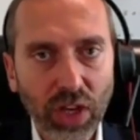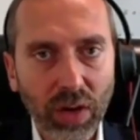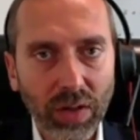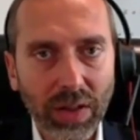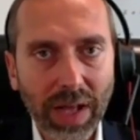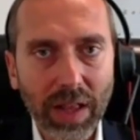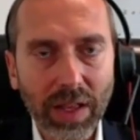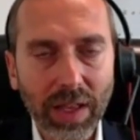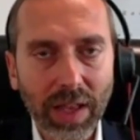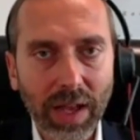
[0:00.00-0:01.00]
in un ciclo di
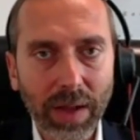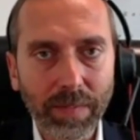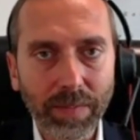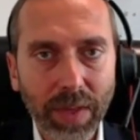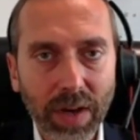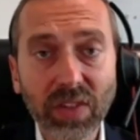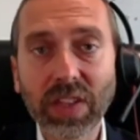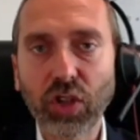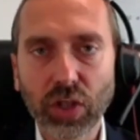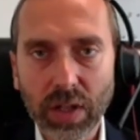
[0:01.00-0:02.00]
tagli um,
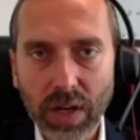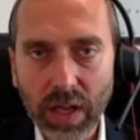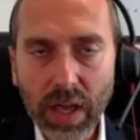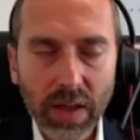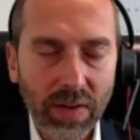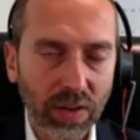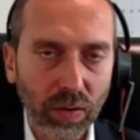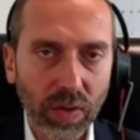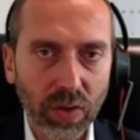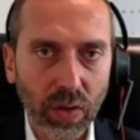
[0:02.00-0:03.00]
recessionary,
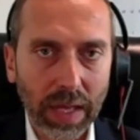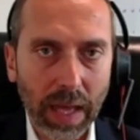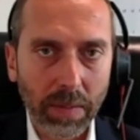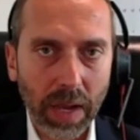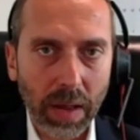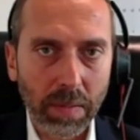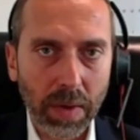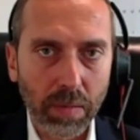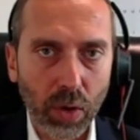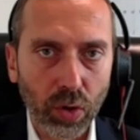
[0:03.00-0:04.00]
la situazione
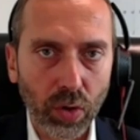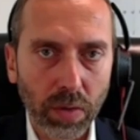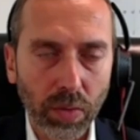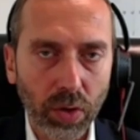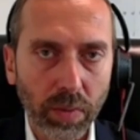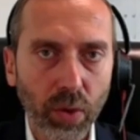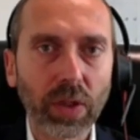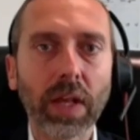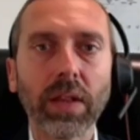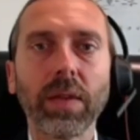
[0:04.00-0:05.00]
cambierebbe in modo, in modo modo
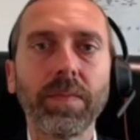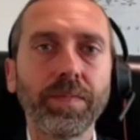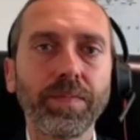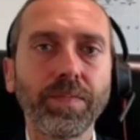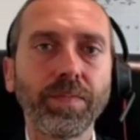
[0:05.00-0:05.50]
importante.